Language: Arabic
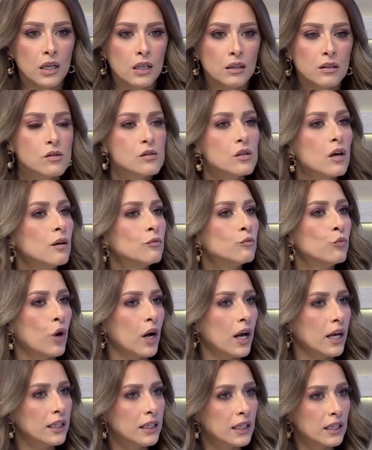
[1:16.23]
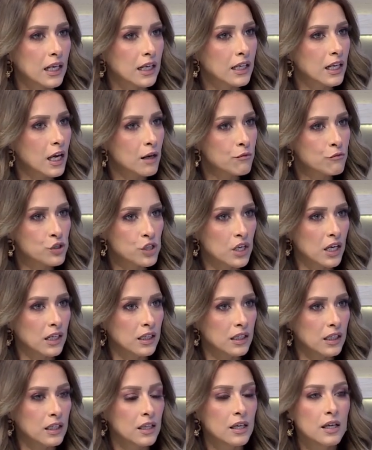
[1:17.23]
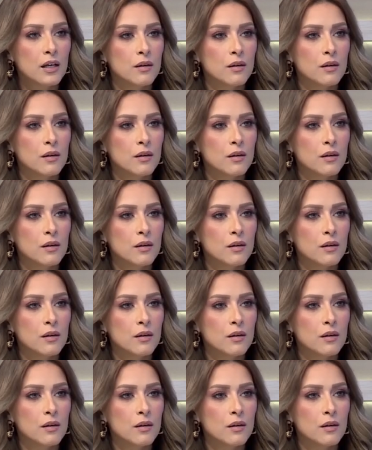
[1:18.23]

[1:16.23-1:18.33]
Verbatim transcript: نظام معين انا امشي عليه